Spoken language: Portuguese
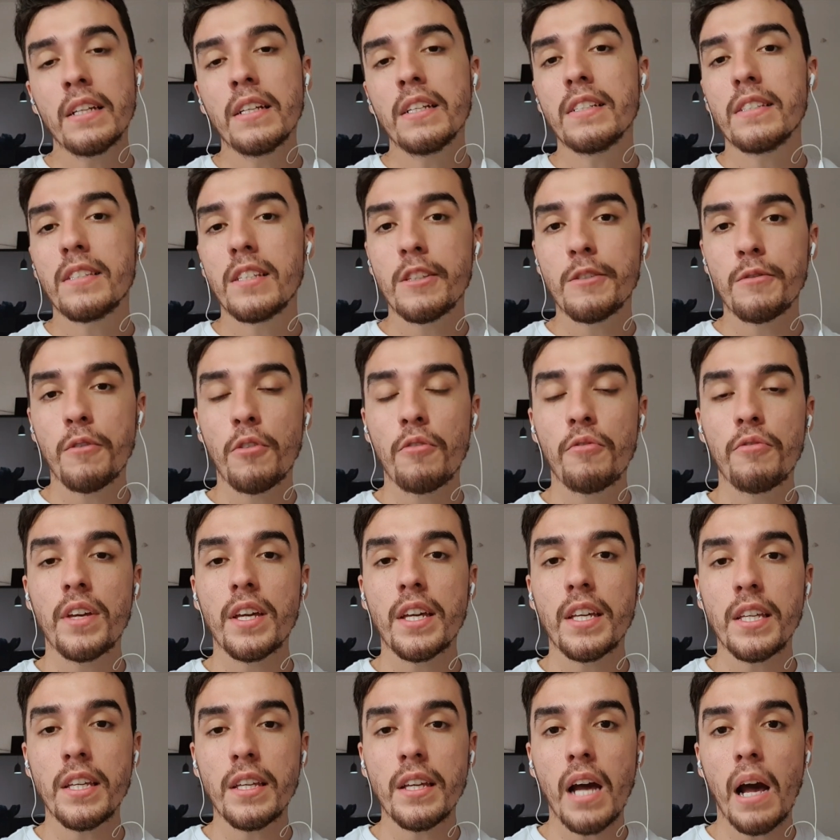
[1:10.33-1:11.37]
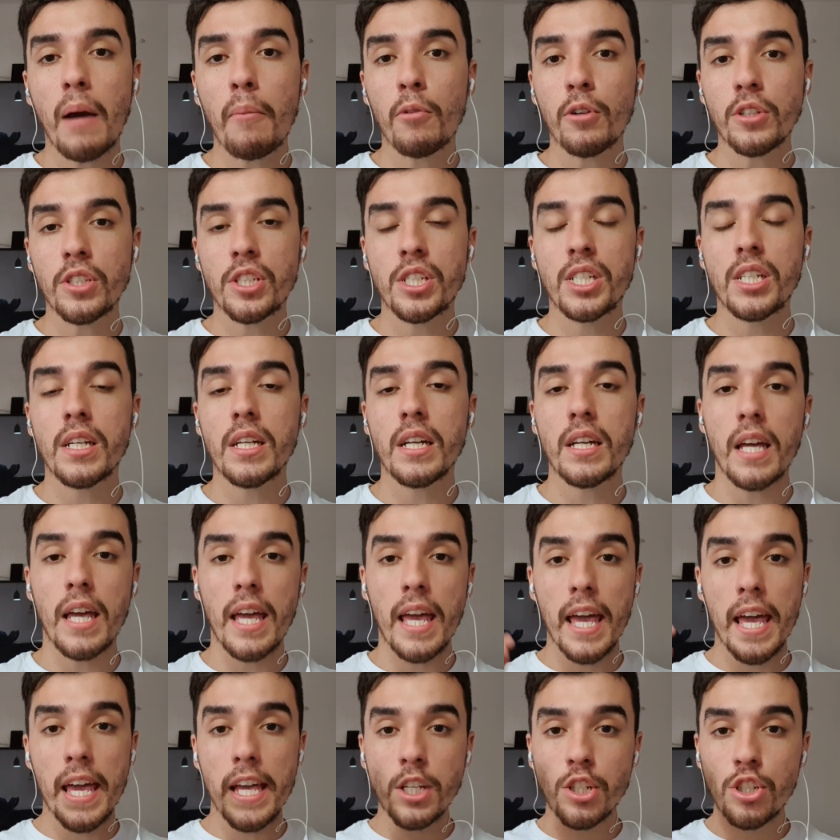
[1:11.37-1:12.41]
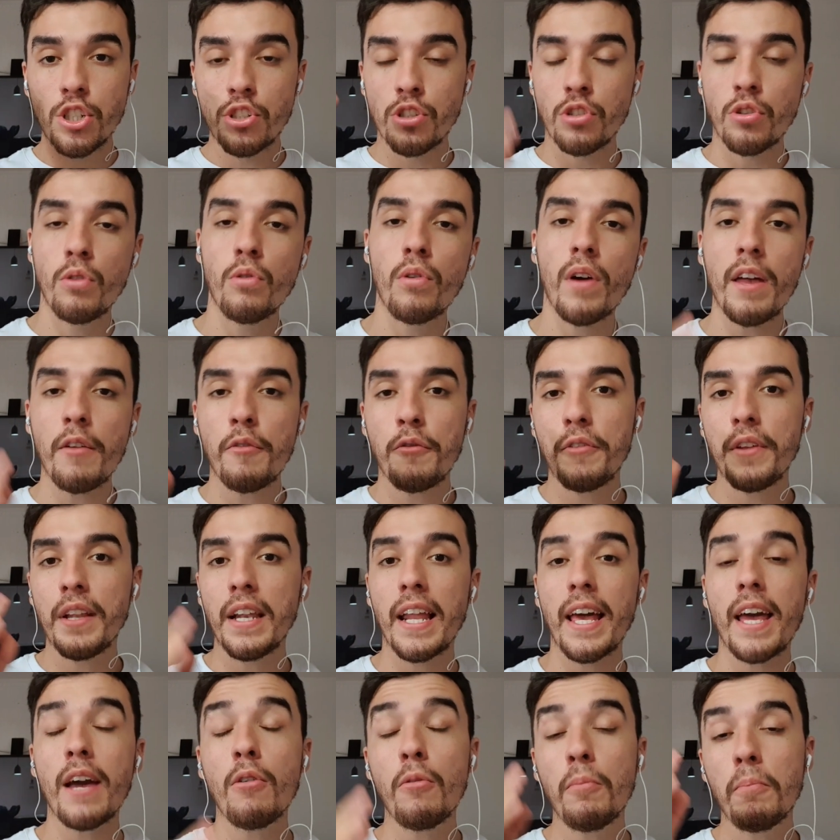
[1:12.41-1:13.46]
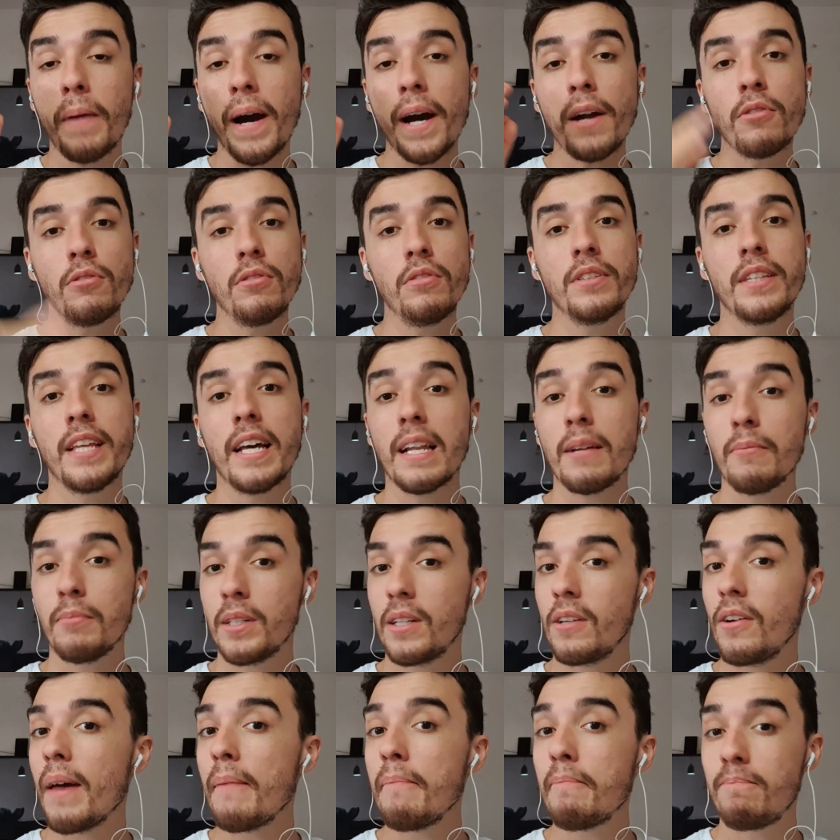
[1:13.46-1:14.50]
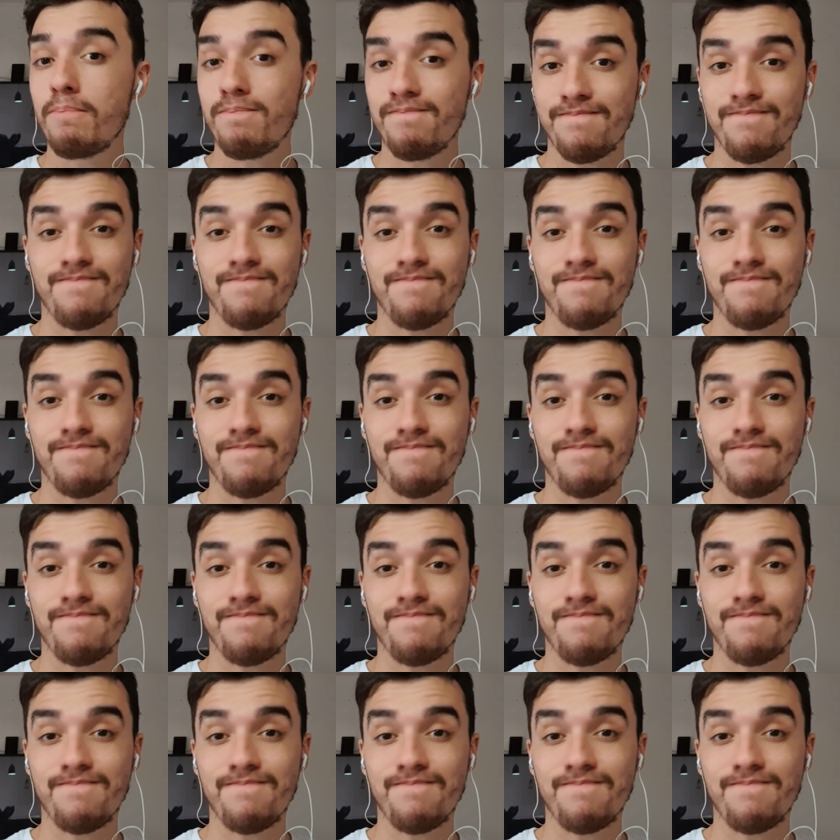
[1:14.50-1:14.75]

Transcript: Vocês vão ver aí, a motinha é show, é filé, o barulho dela, mano, é